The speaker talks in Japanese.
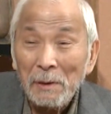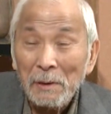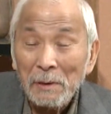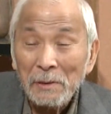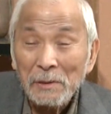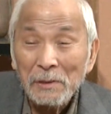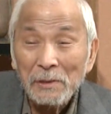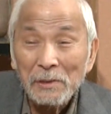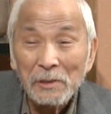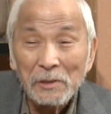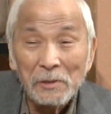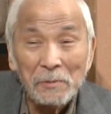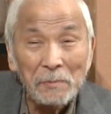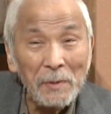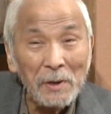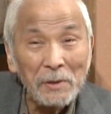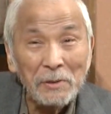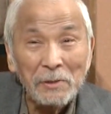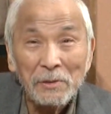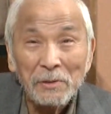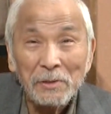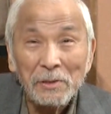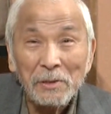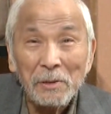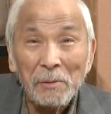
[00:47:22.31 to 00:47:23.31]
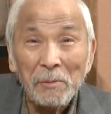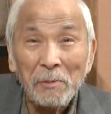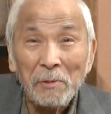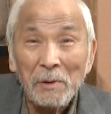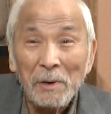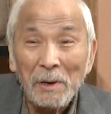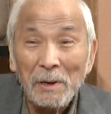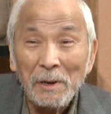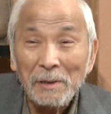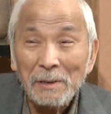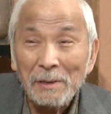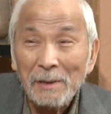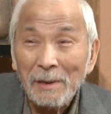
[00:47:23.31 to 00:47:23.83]
始末してもらい
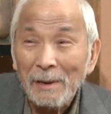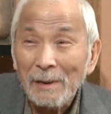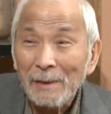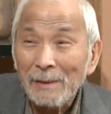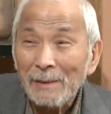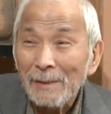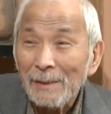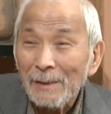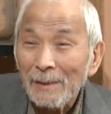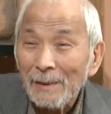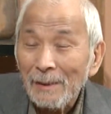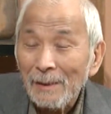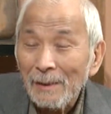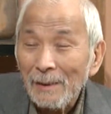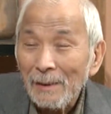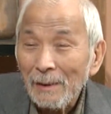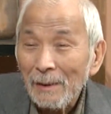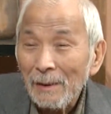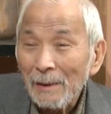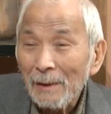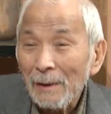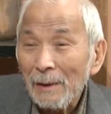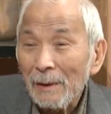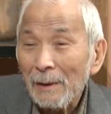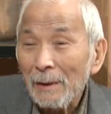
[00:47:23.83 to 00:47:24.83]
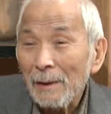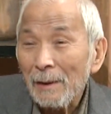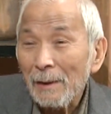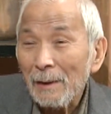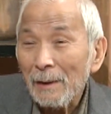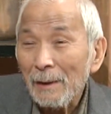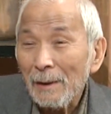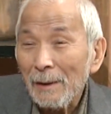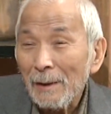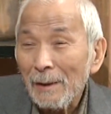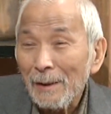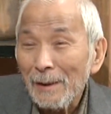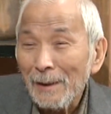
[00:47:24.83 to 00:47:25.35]
たいいやでもあのやられる可
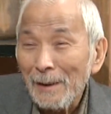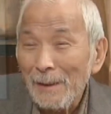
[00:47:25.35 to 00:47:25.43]
能性